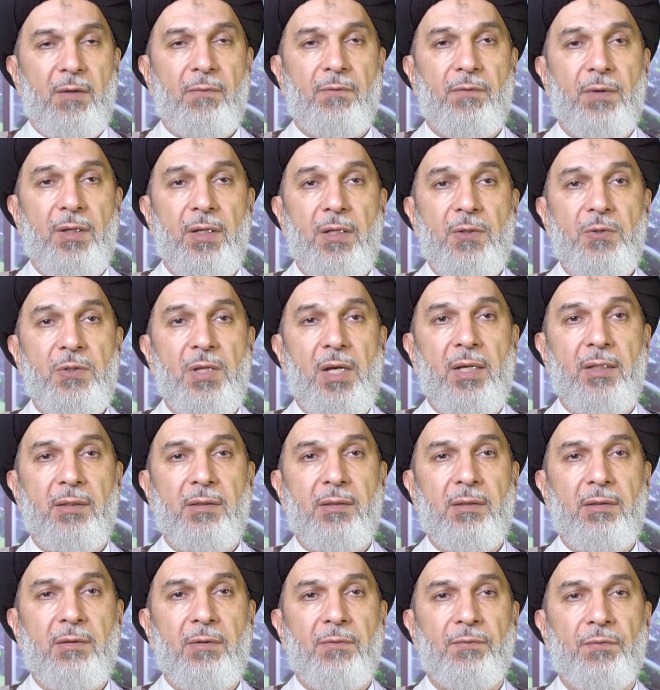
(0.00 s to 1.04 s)

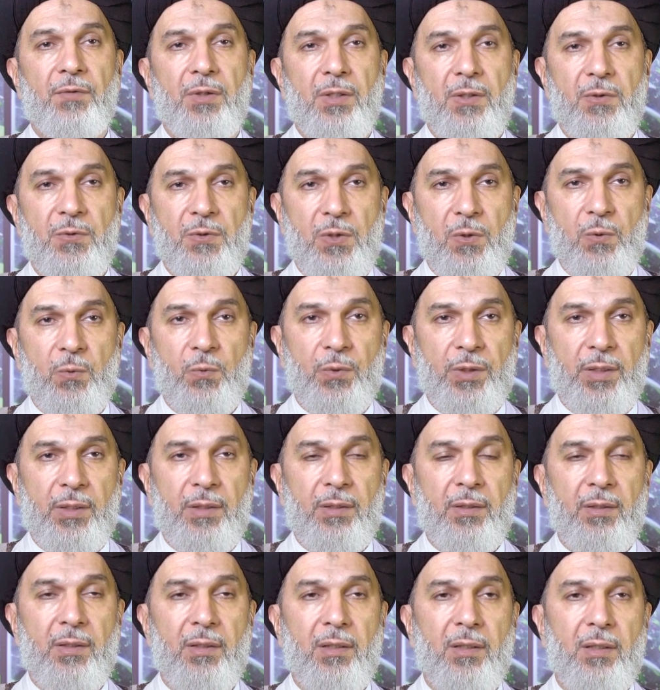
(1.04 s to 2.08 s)
فنشأت في جو
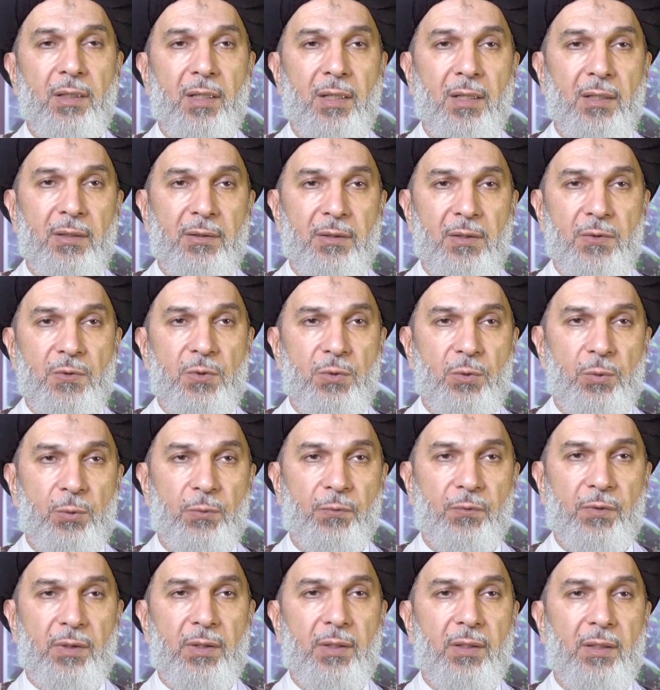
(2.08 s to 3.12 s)
لا تجد
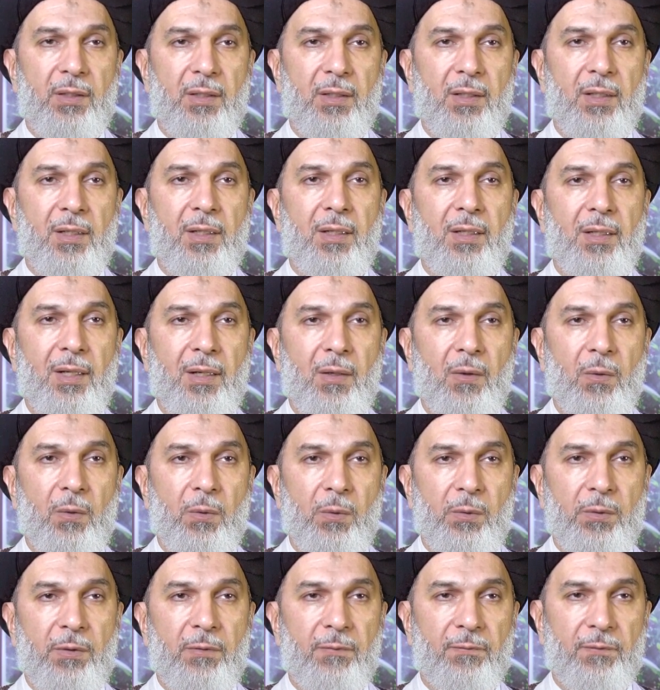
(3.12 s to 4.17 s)
فيه إلا
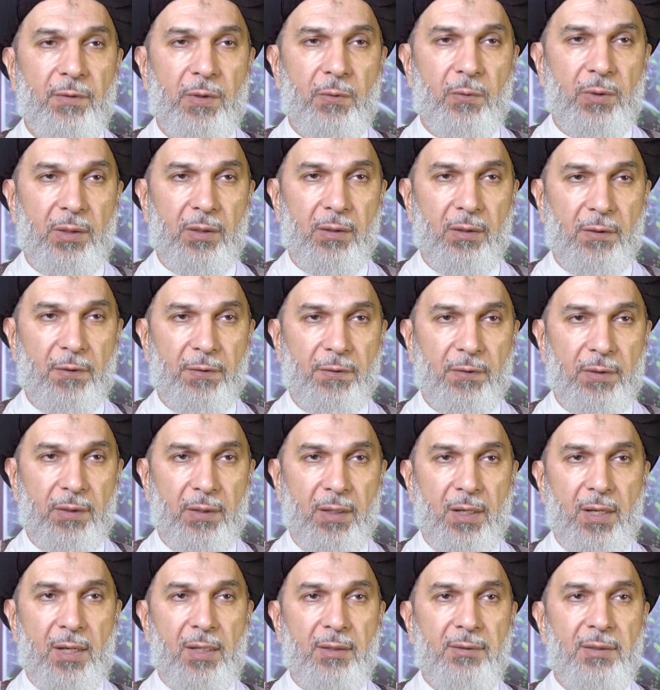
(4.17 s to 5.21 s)
العنف
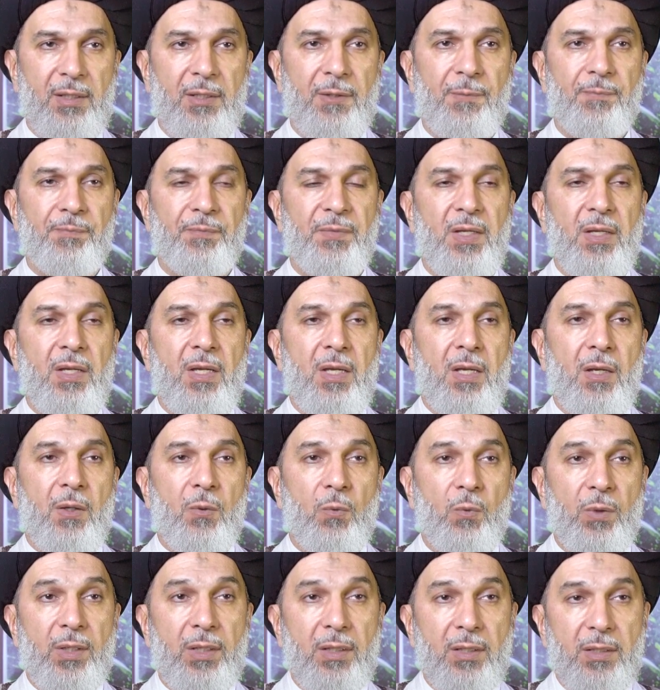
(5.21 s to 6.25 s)
والاضطهاد
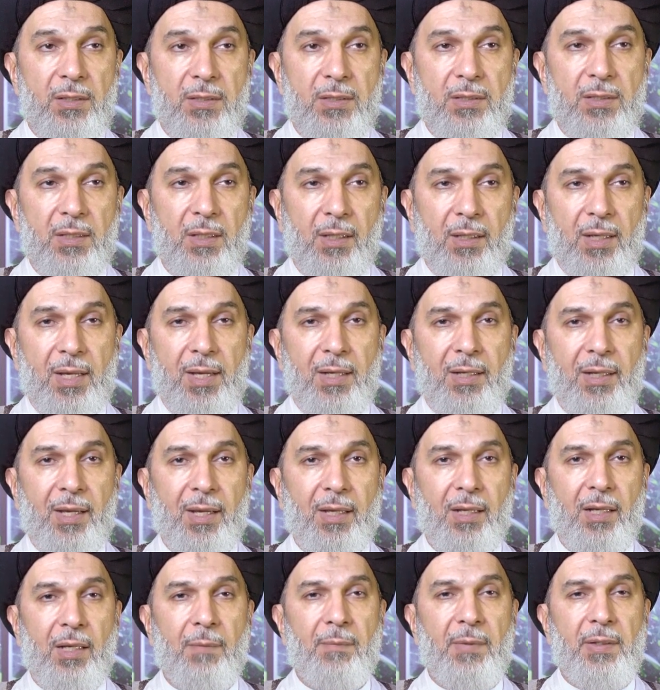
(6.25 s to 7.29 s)
والاستغلال
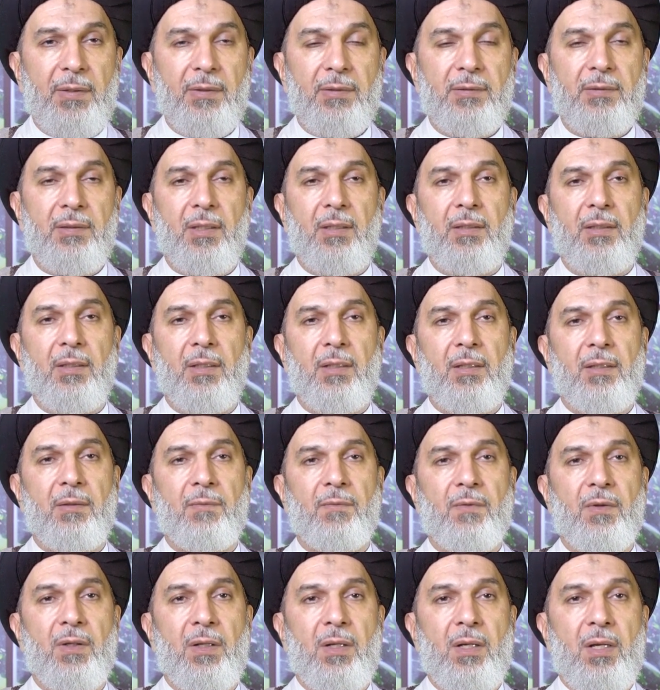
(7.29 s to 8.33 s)
على مر التاريخ
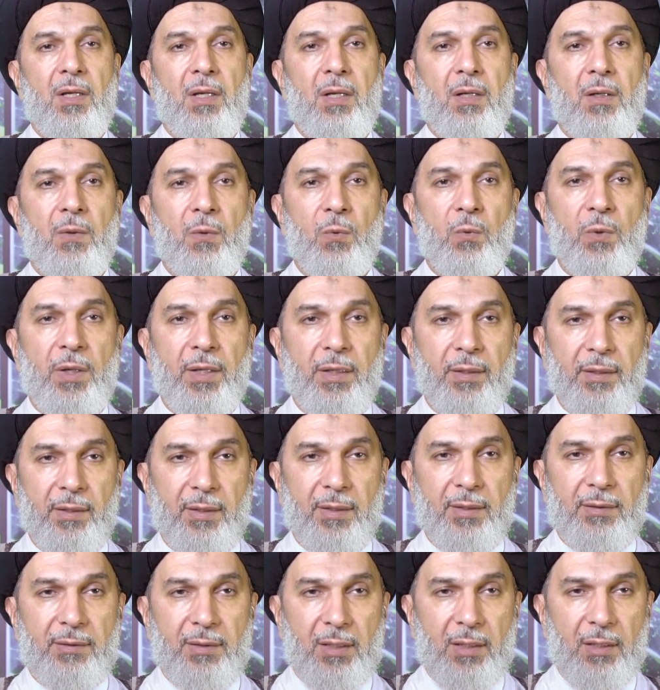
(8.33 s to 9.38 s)
وإن
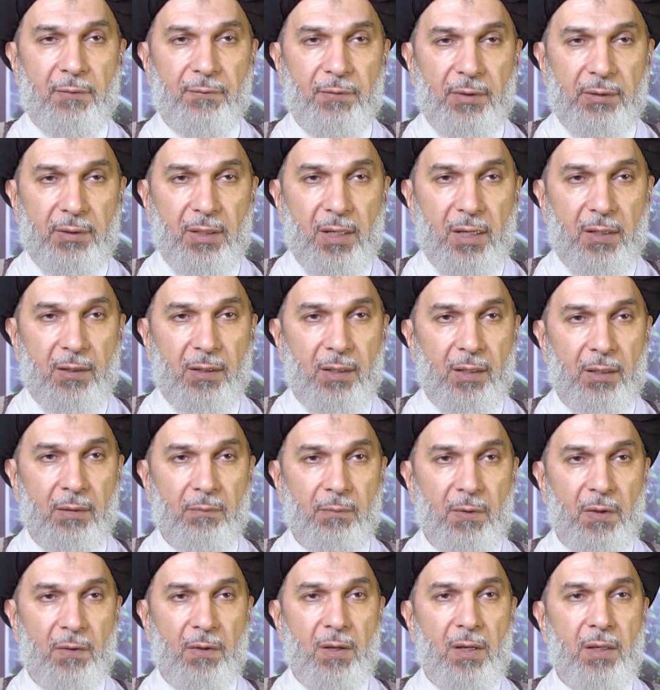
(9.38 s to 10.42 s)
اختلفت هذه
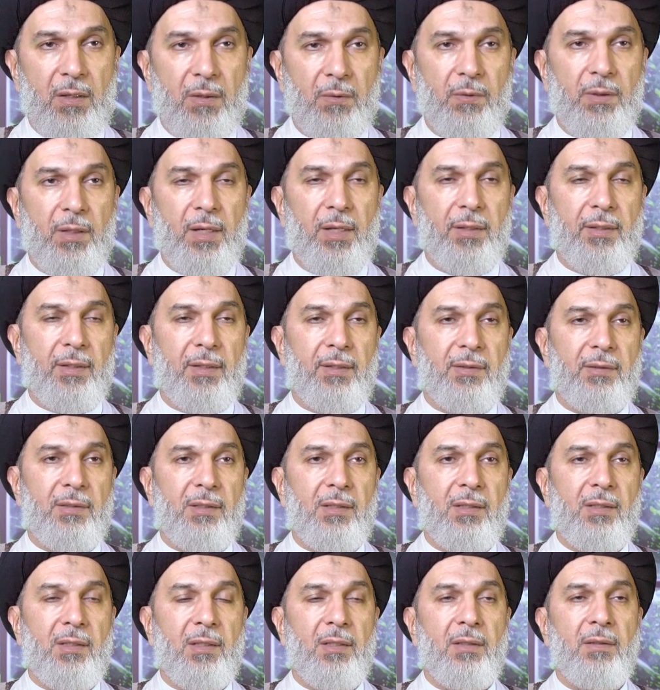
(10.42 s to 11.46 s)
المظاهر
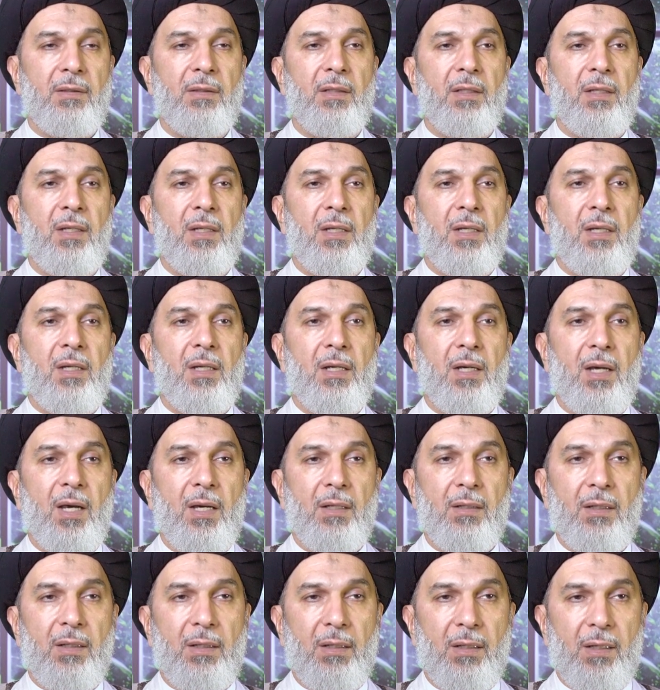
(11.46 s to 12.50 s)
الحياتية
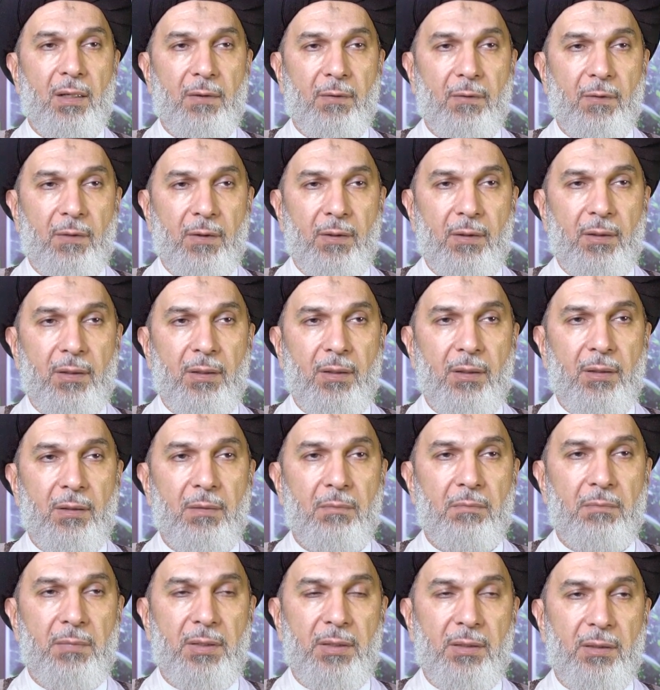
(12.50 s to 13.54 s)
على الأرض
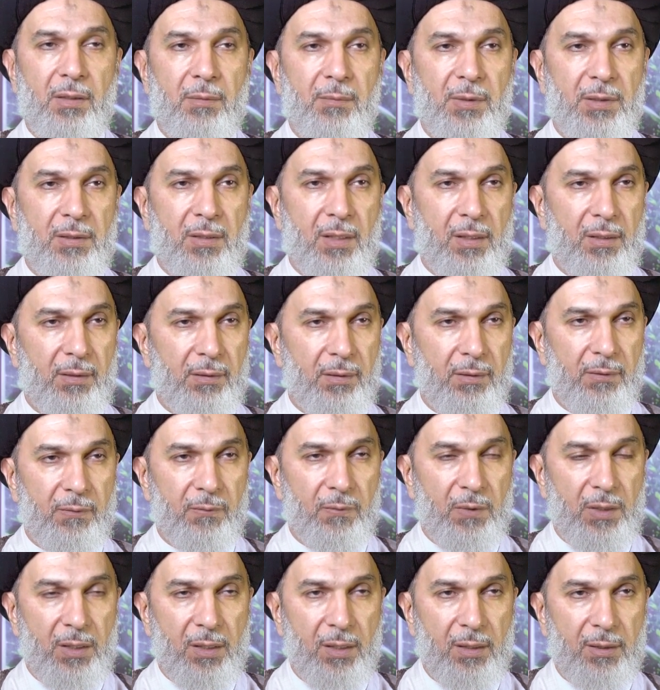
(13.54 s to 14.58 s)
بين مكان
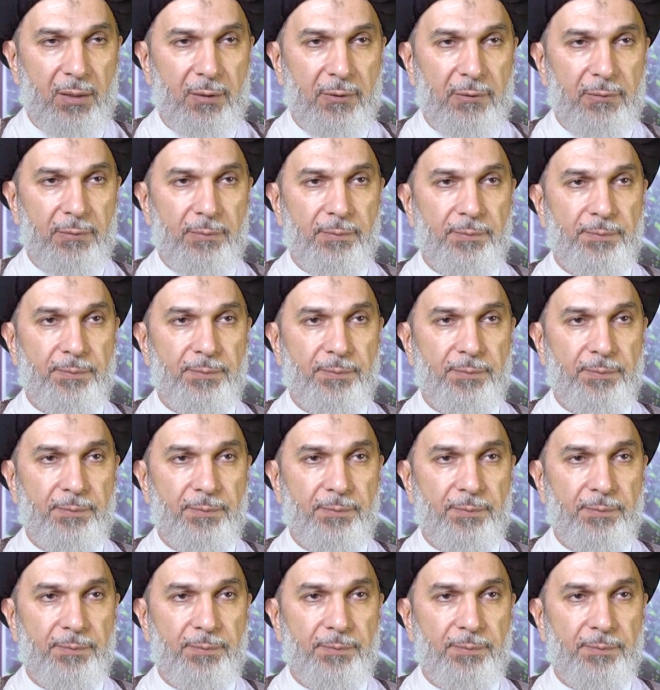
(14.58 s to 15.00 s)
وآخر